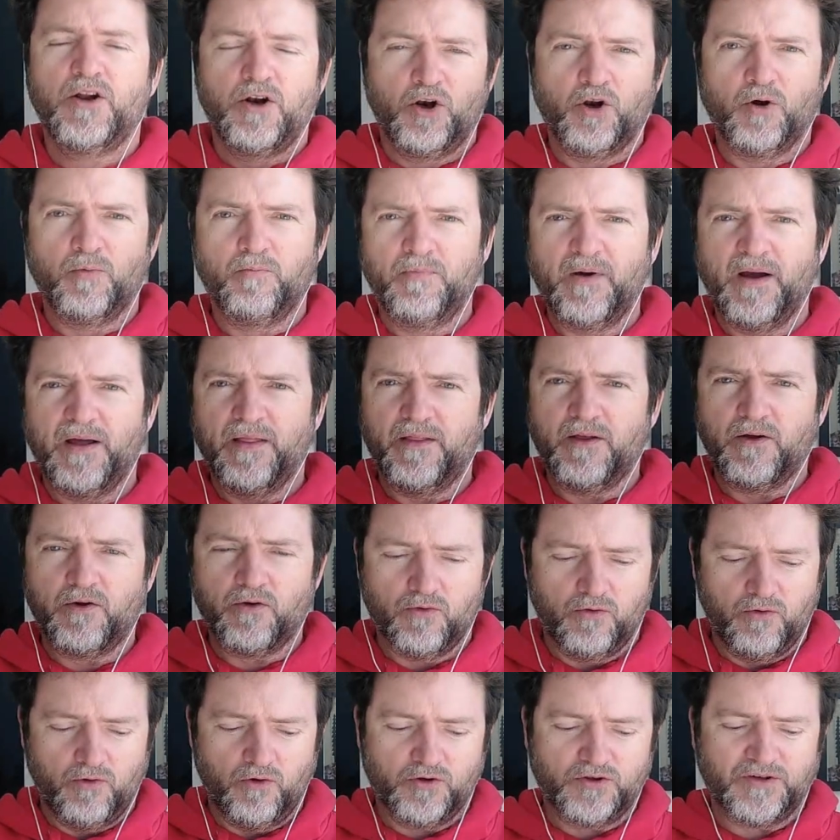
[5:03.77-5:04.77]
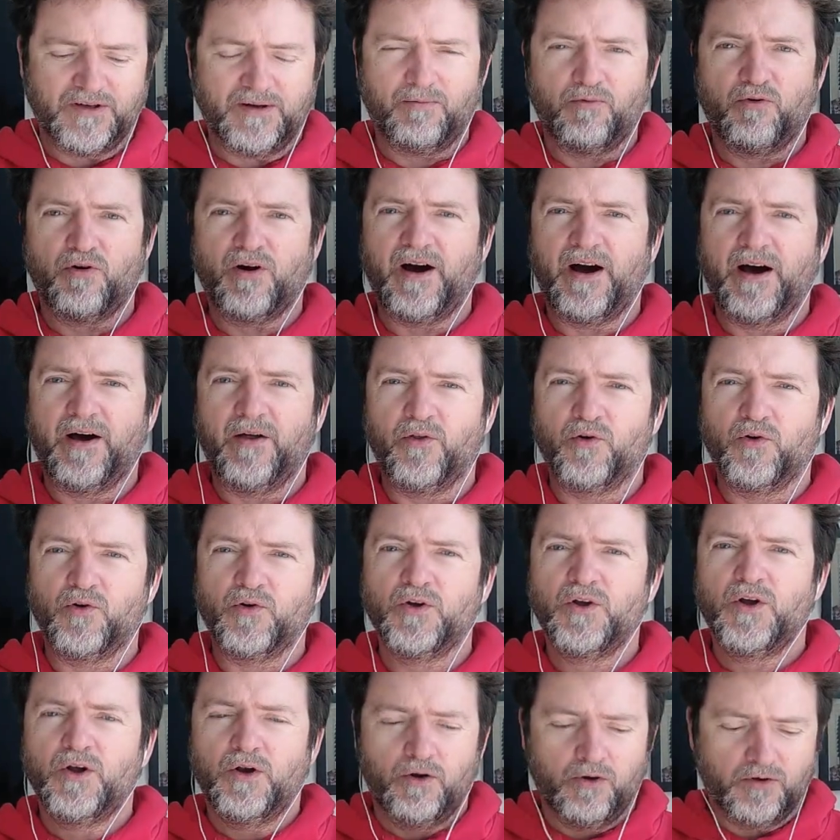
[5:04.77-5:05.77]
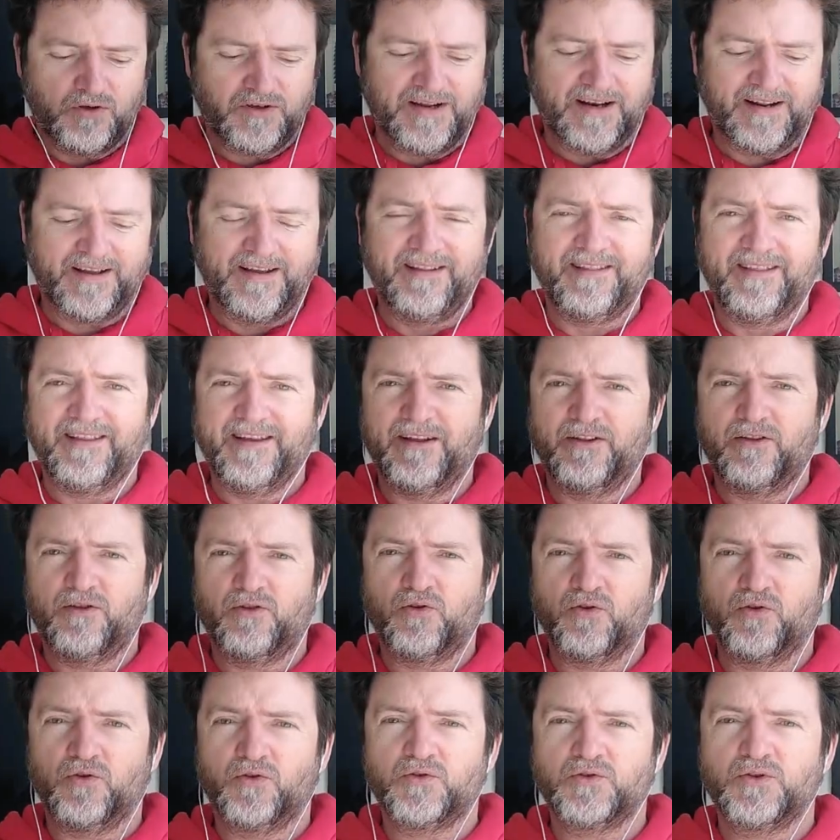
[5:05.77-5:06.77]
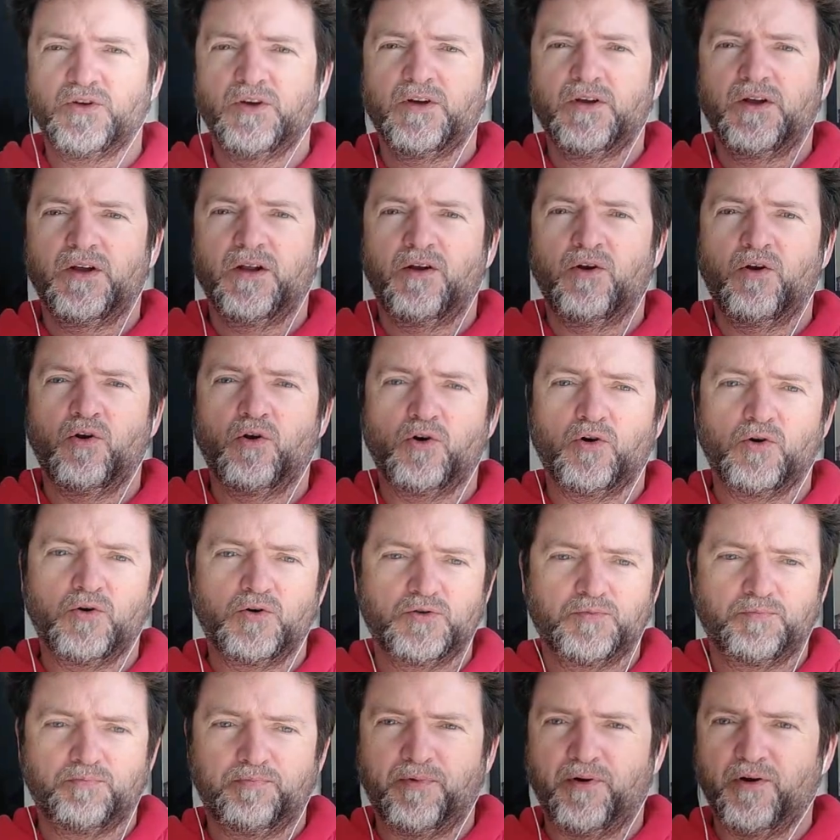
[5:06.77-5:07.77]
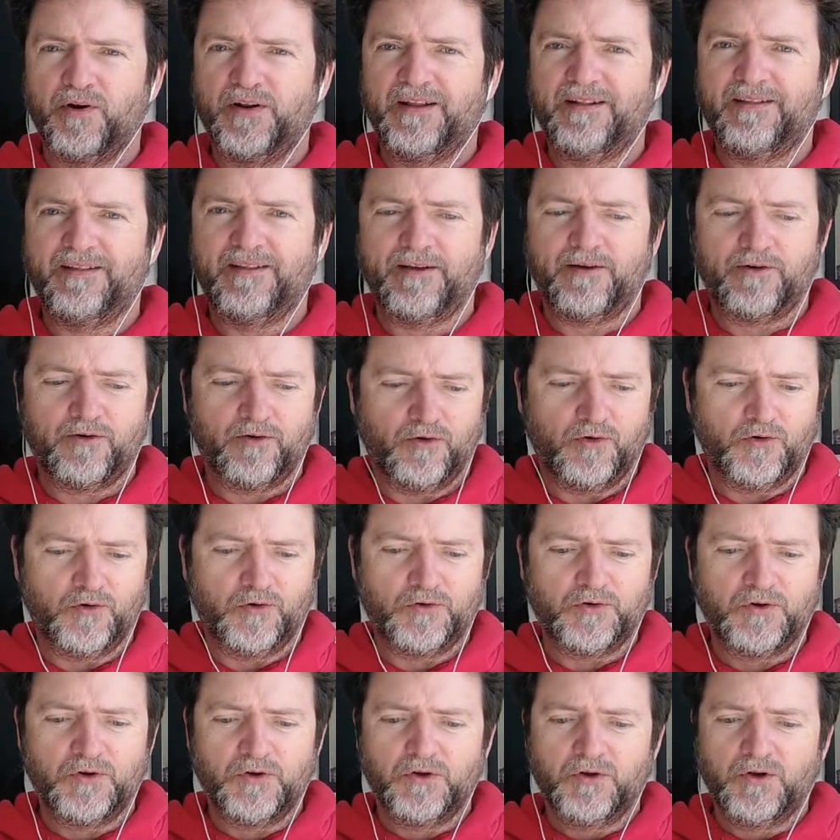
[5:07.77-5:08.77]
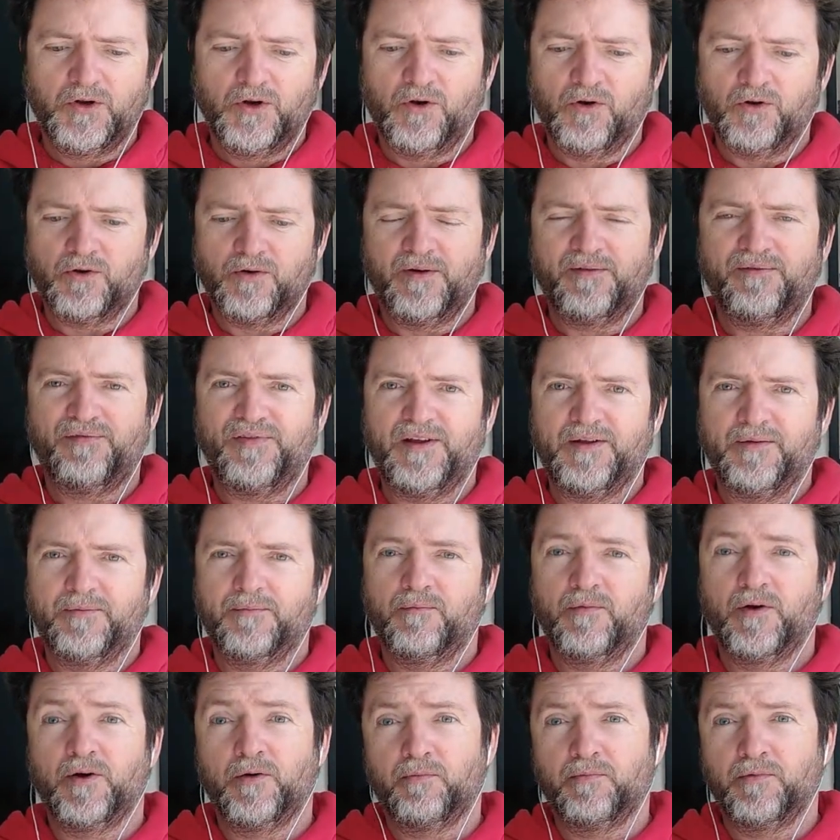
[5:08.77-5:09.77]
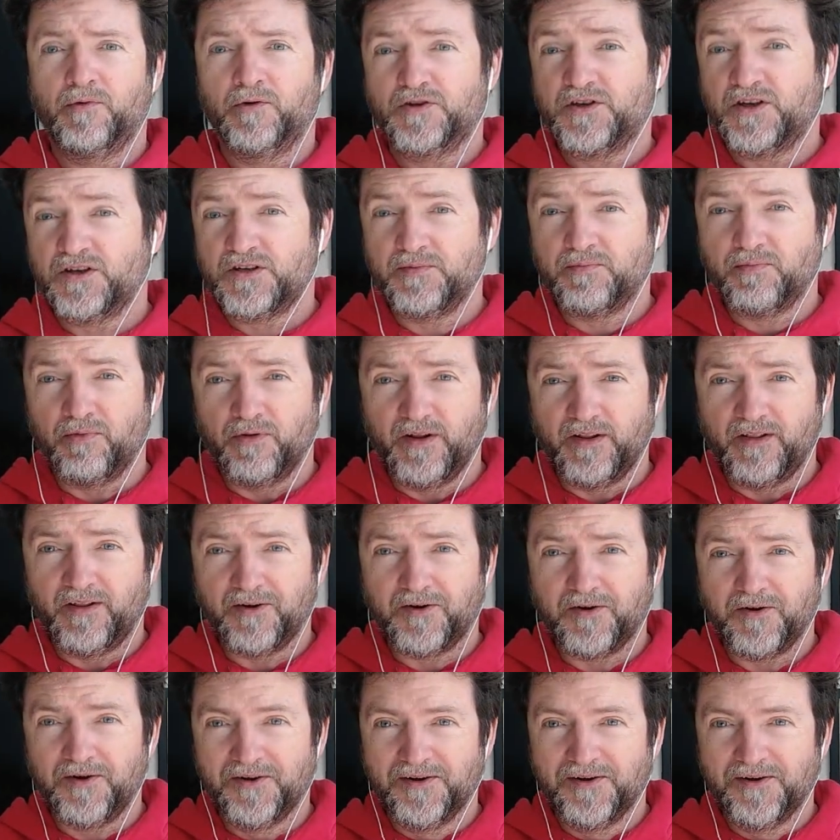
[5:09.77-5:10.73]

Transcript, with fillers: Los médicos, los abogados, los arquitectos, los políticos, en fin, bueno, no sé si políticos,